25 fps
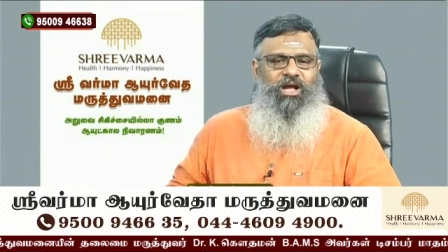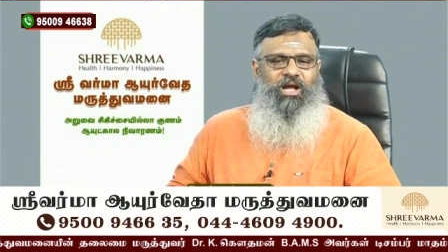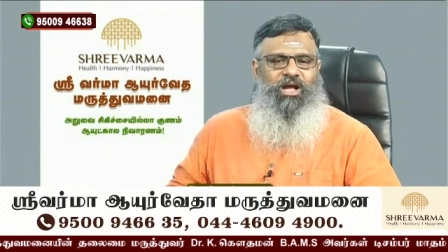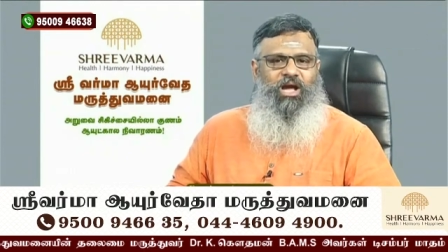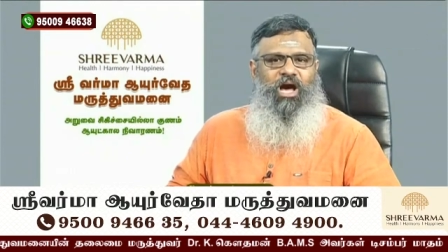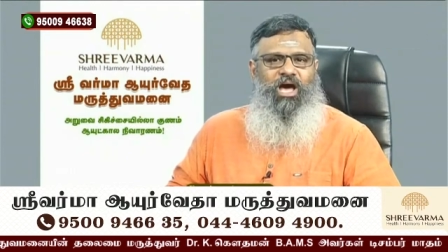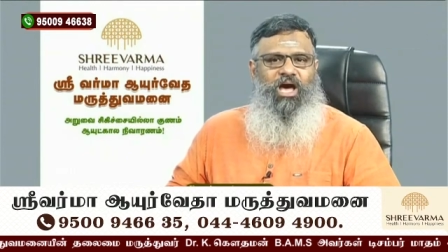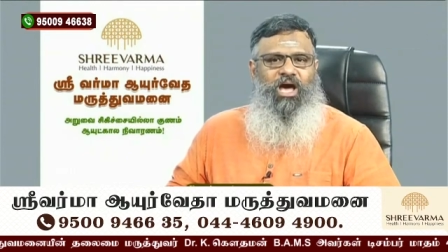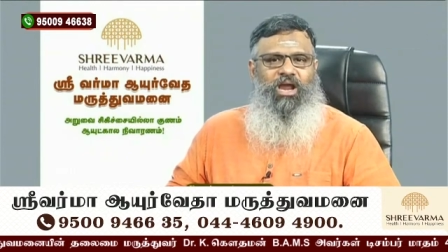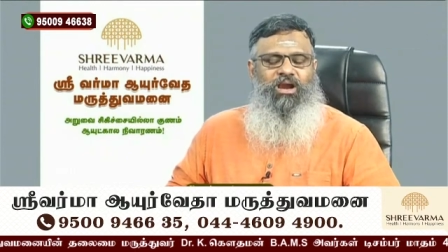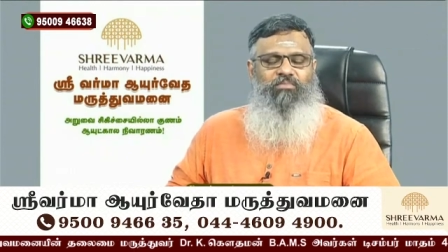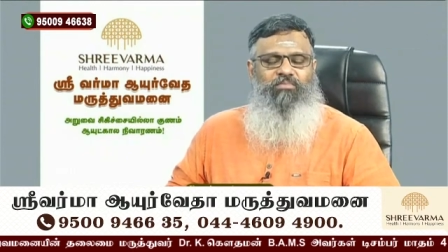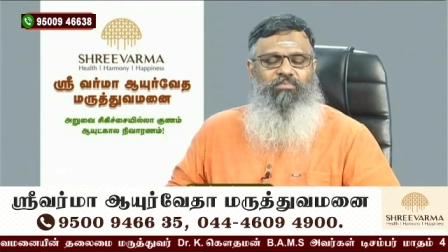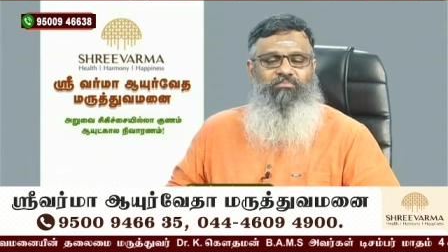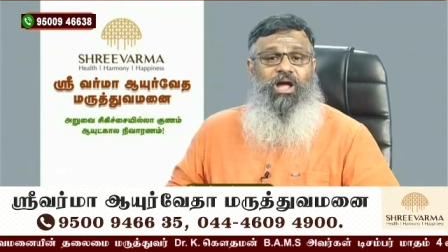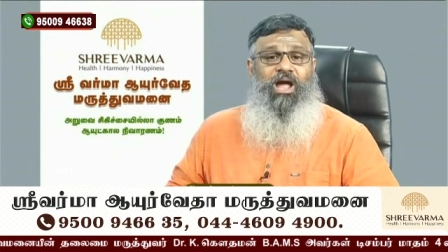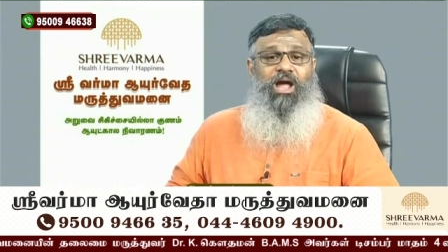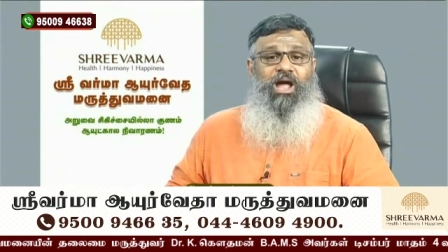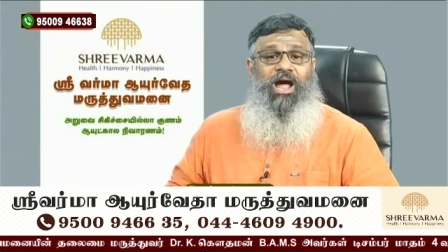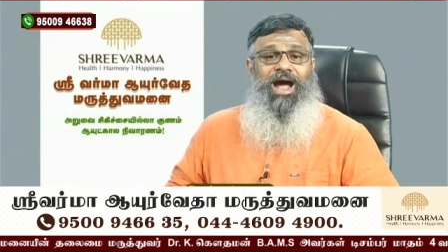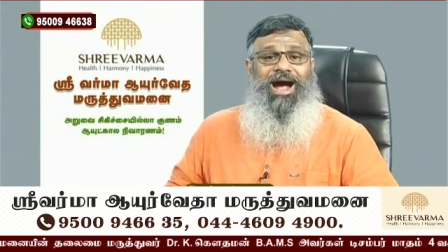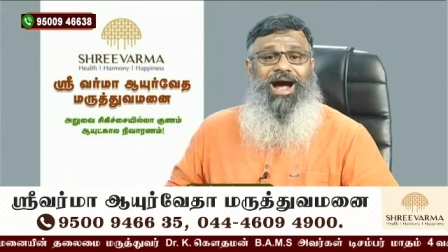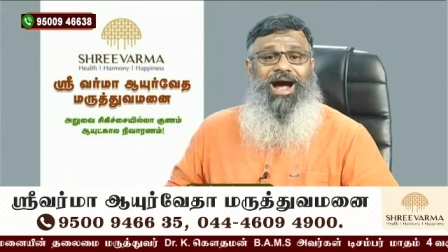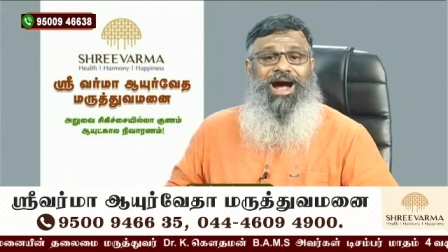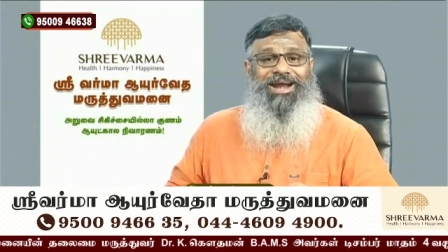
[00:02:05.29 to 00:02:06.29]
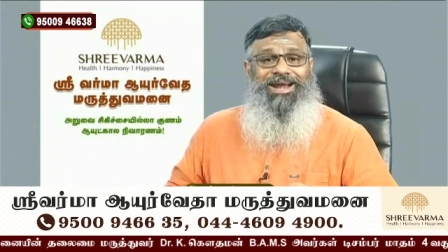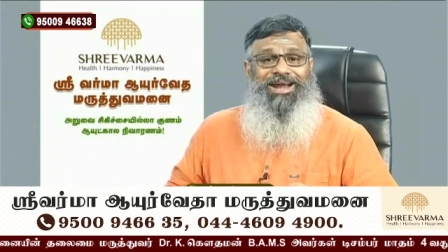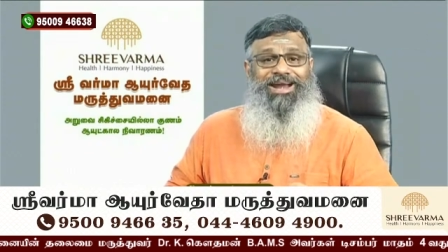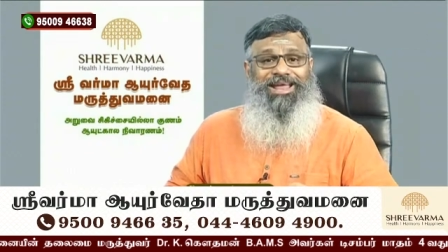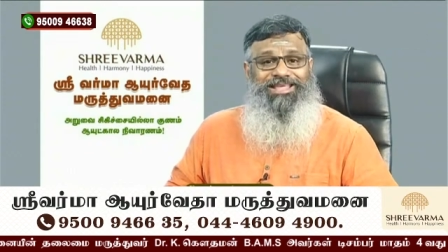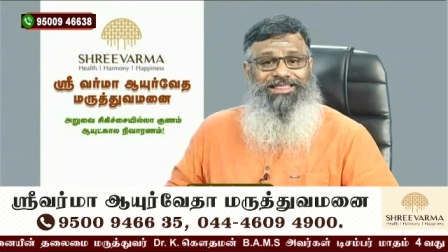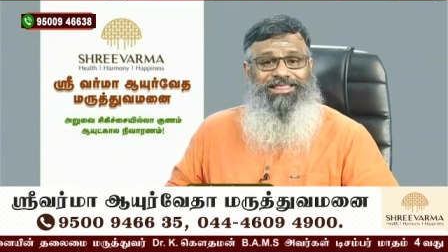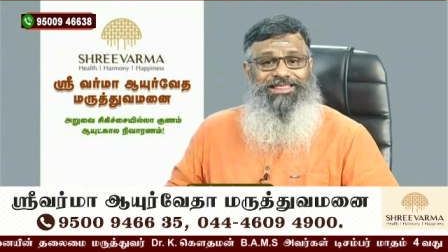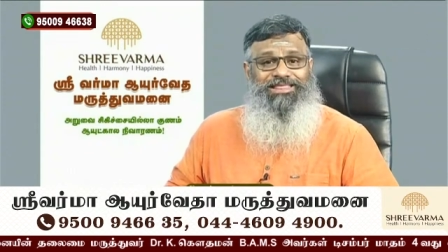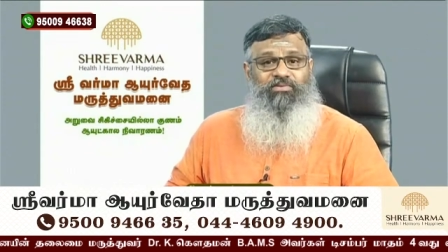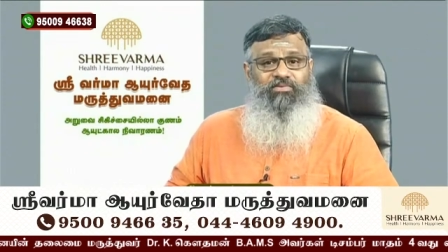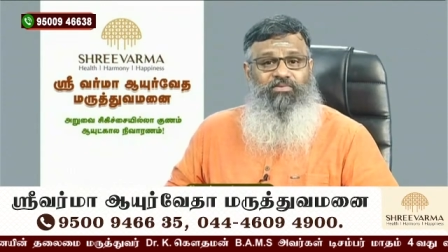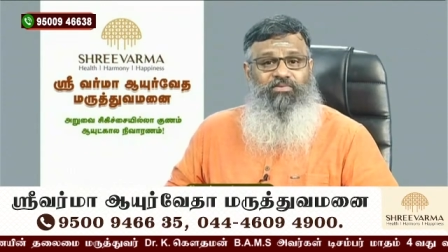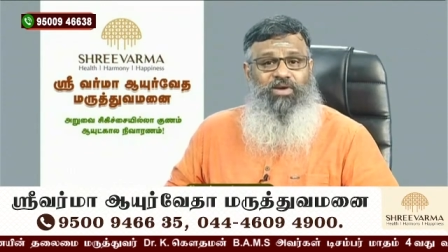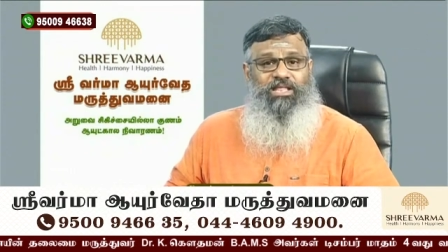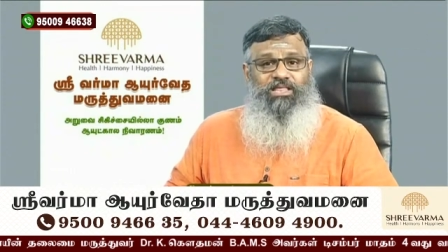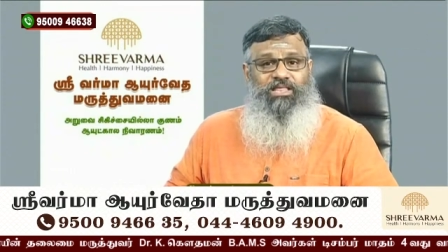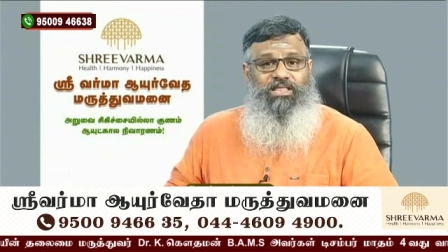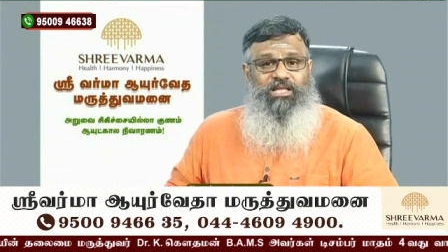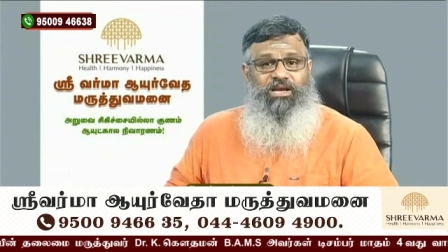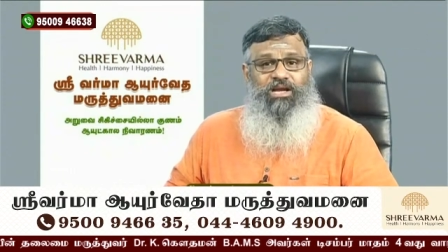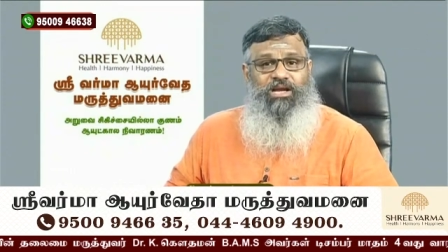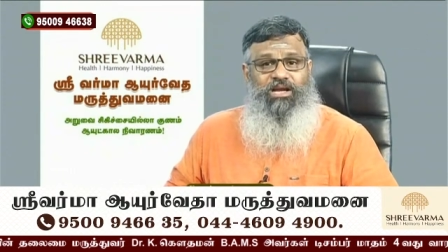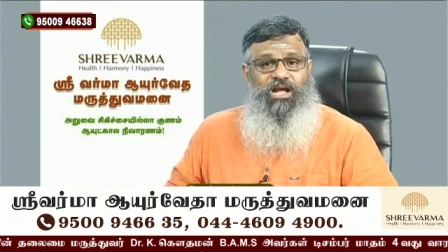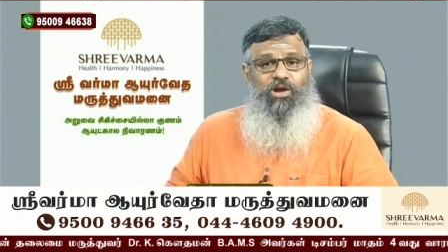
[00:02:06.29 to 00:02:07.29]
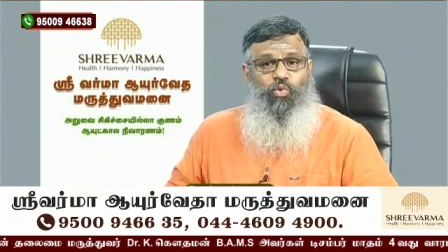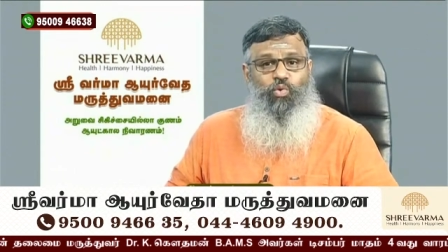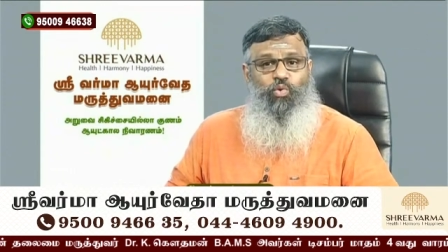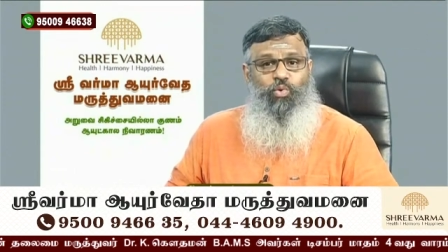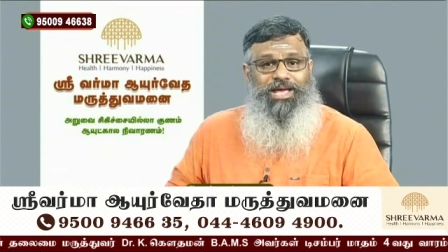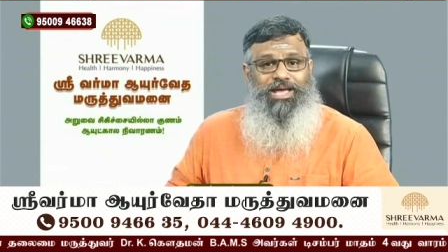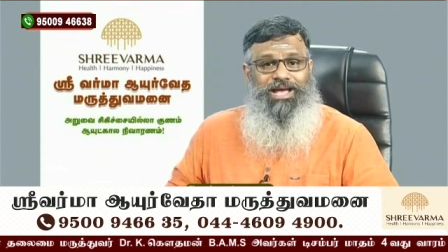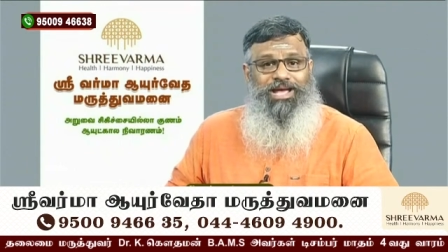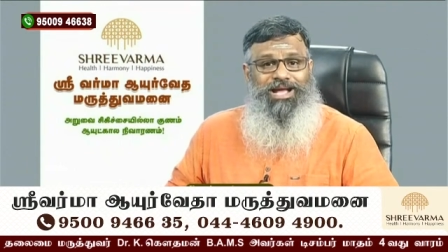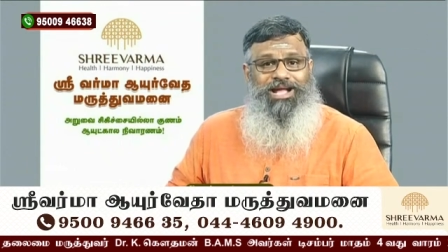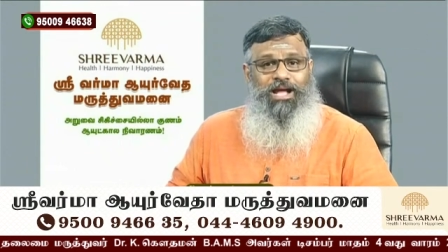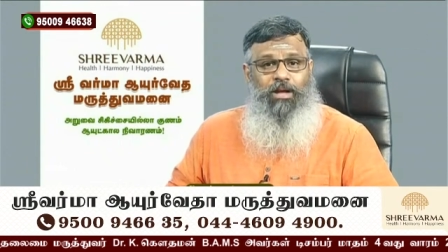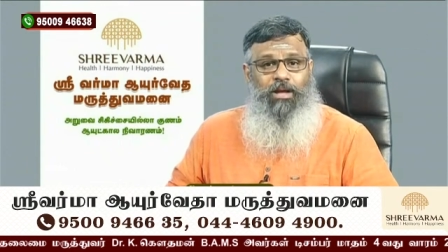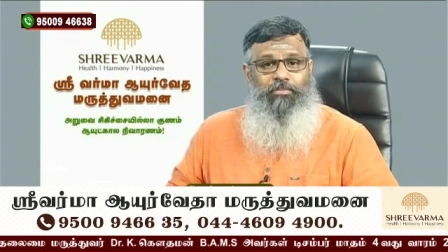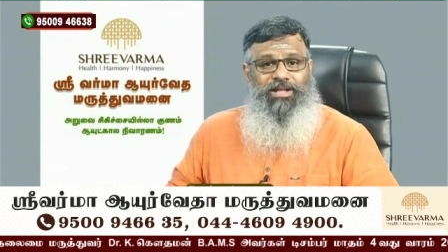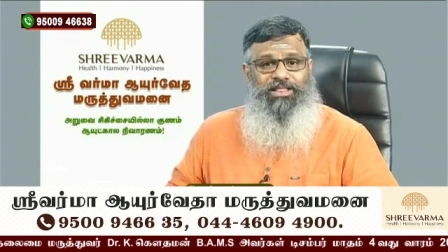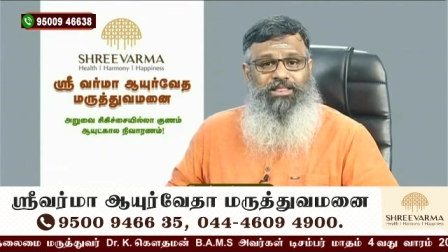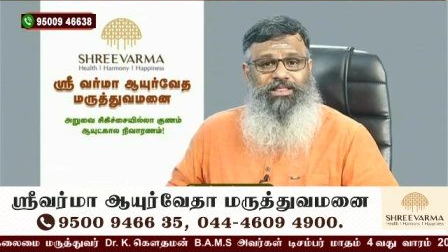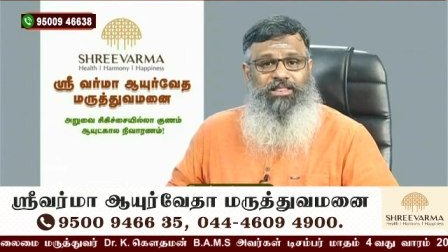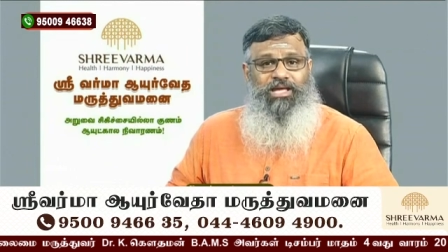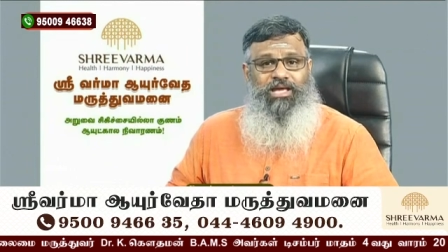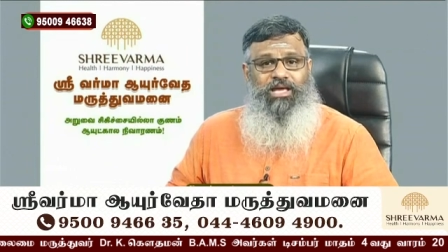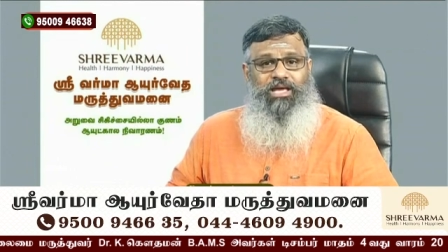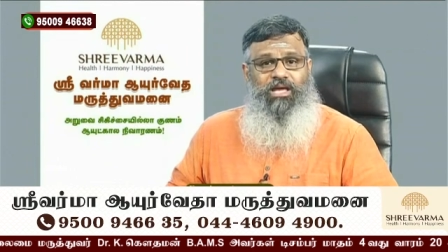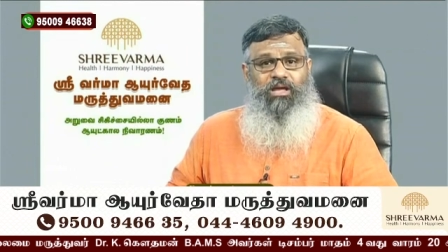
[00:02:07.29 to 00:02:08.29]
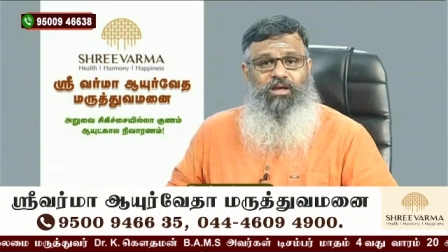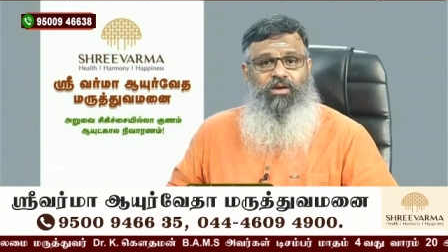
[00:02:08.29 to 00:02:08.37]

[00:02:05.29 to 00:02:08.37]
காரணம் அடைத்து வைத்திருக்கக்கூடிய கபத்தை